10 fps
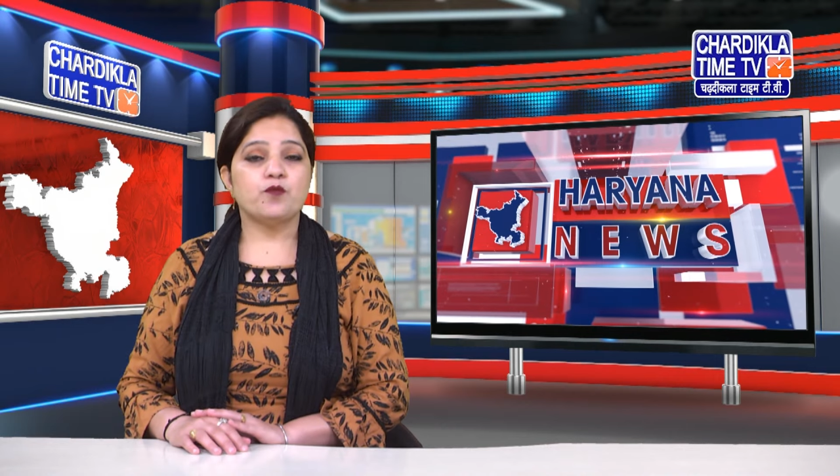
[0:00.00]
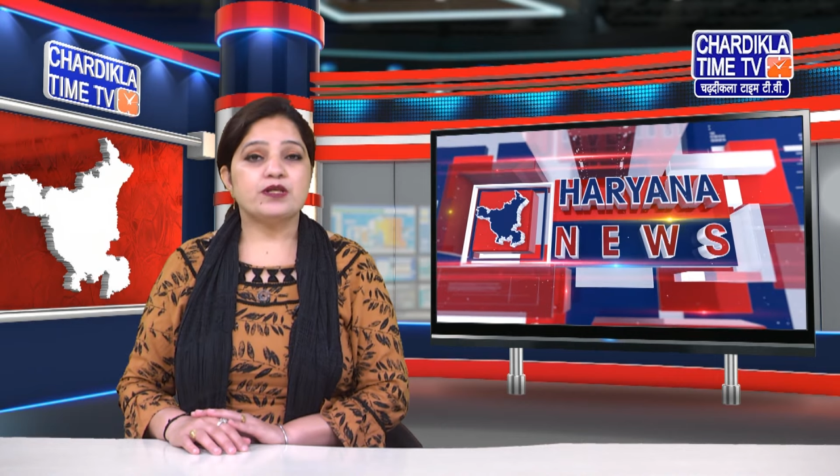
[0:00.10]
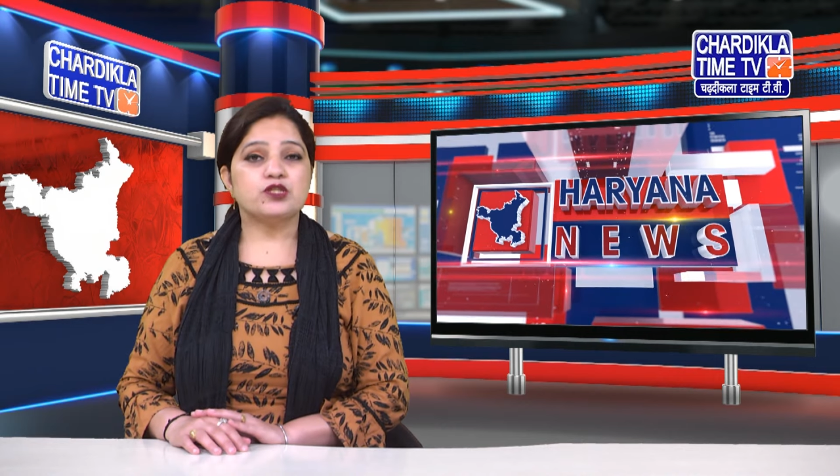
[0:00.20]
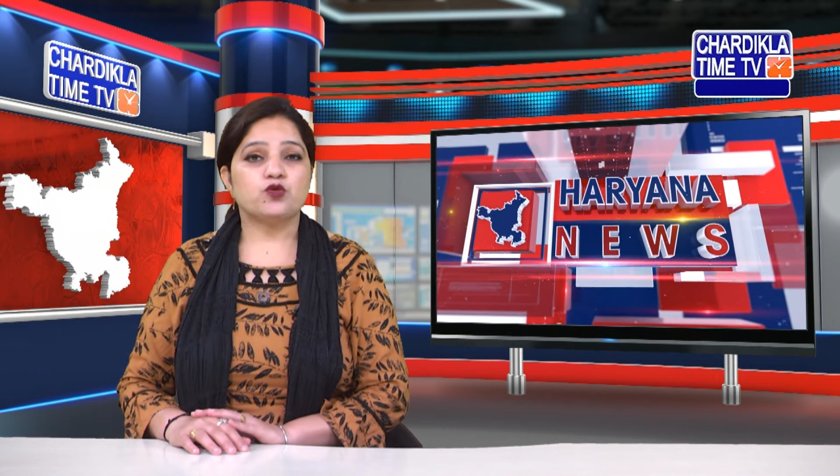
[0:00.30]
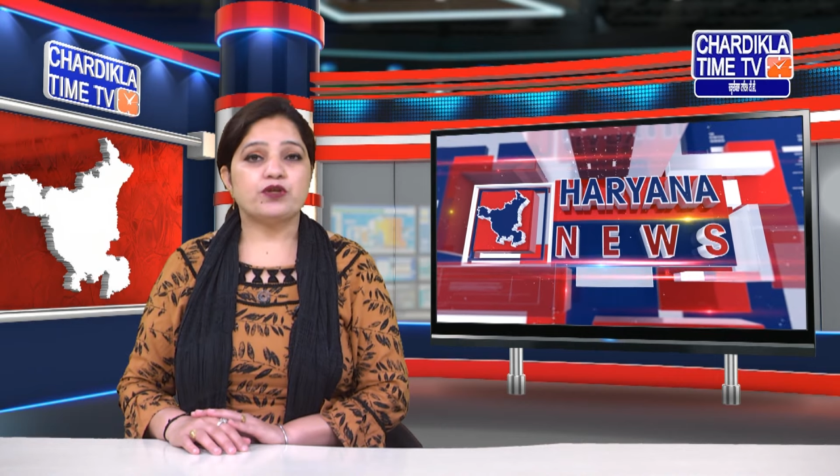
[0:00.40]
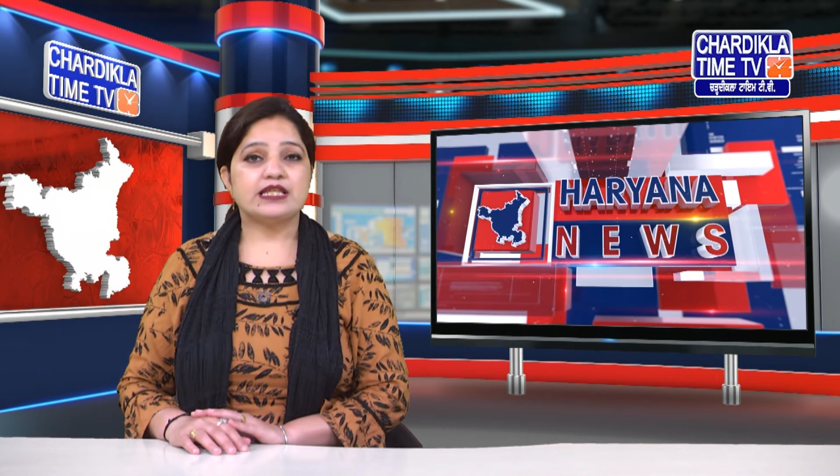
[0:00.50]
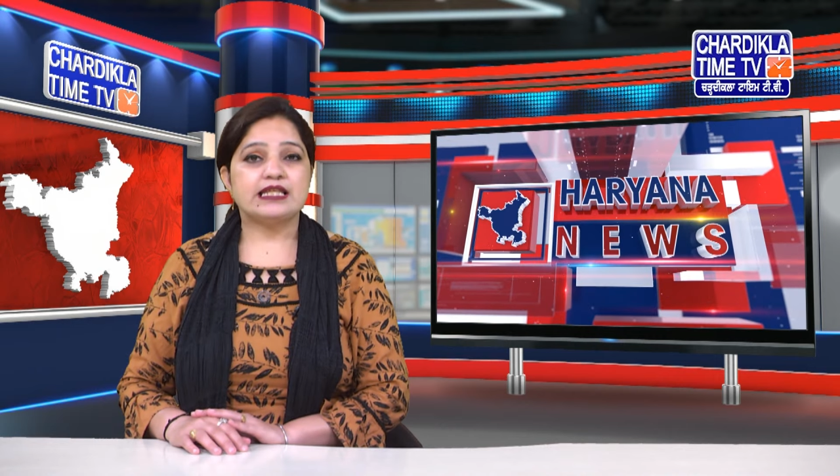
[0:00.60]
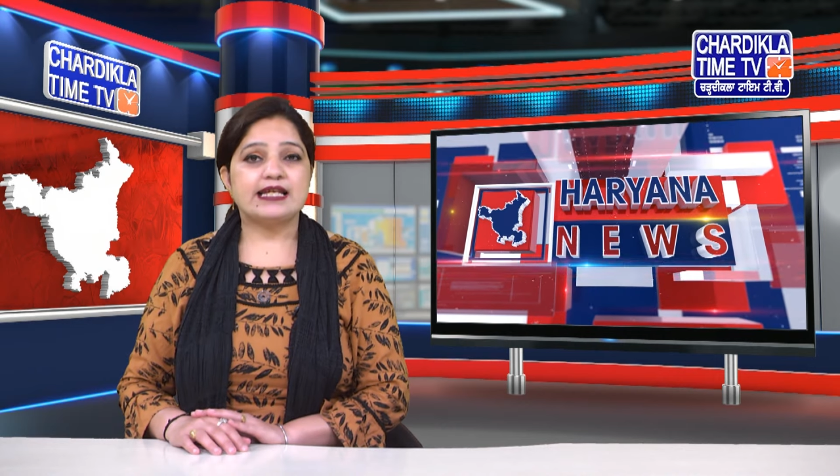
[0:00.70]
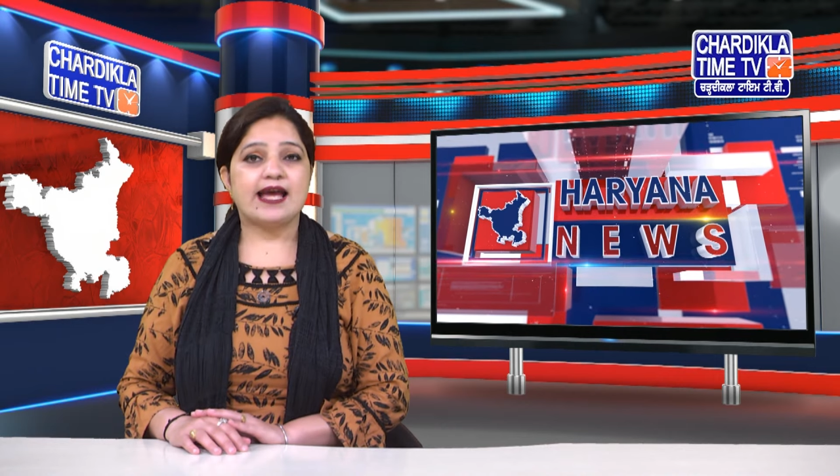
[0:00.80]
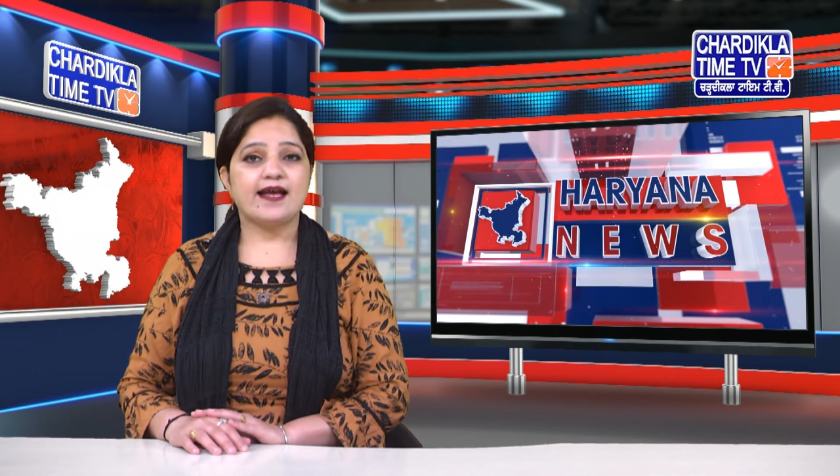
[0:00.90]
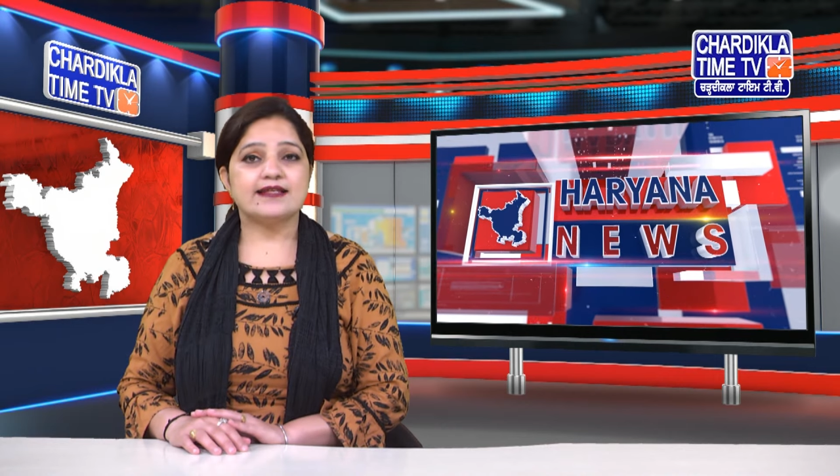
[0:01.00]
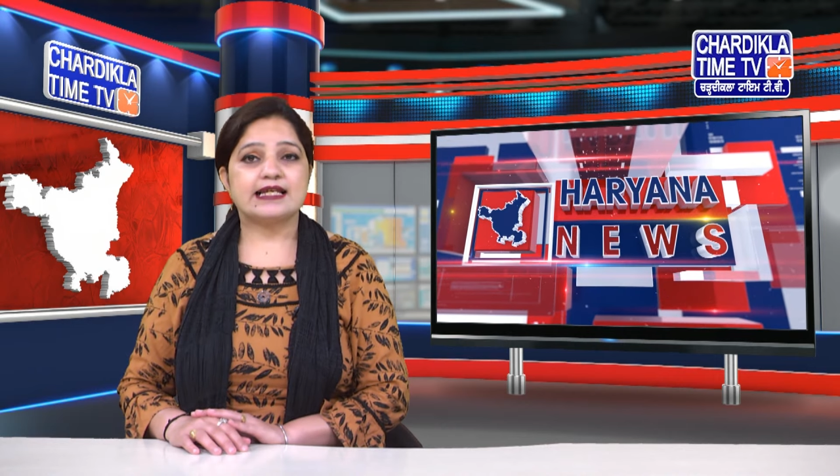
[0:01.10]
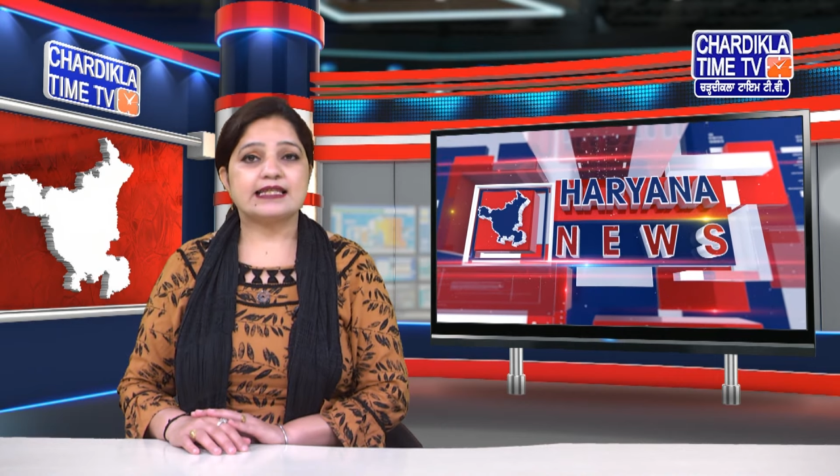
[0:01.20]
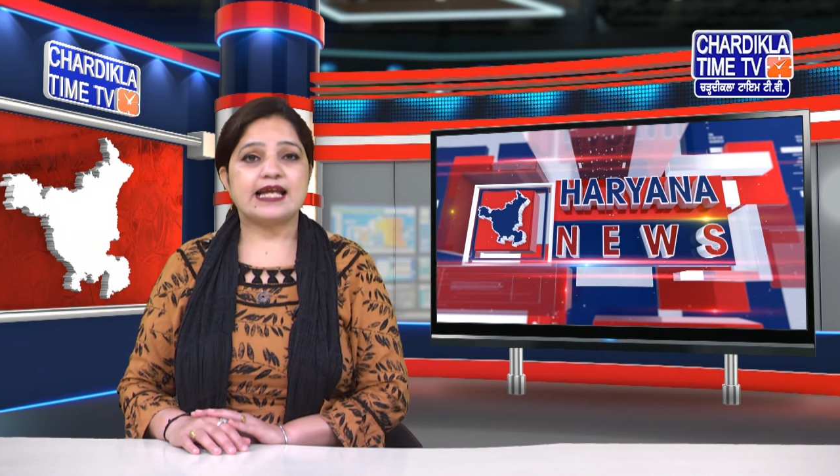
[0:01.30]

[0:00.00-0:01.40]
को मंजूरी दे दी है इसके